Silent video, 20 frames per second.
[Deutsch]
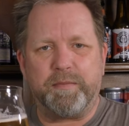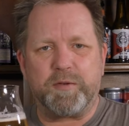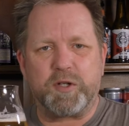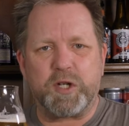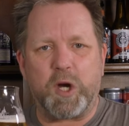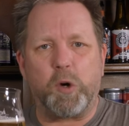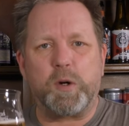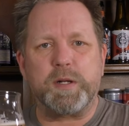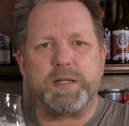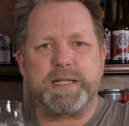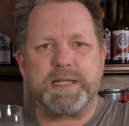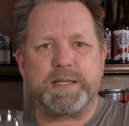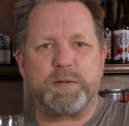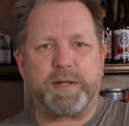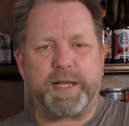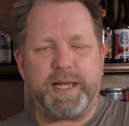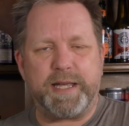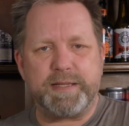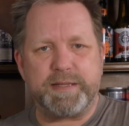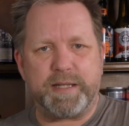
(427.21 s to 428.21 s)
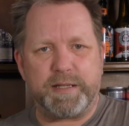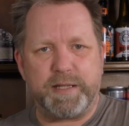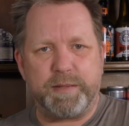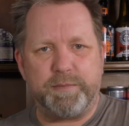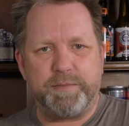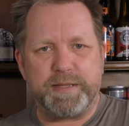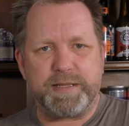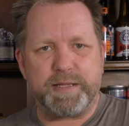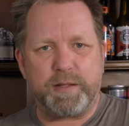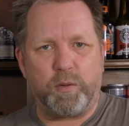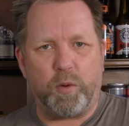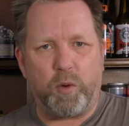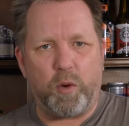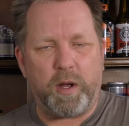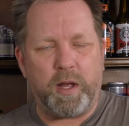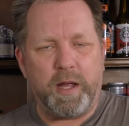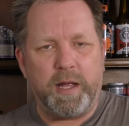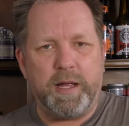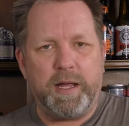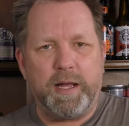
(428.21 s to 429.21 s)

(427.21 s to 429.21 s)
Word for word: schaukelt sich so gegenseitig ein bisschen hoch,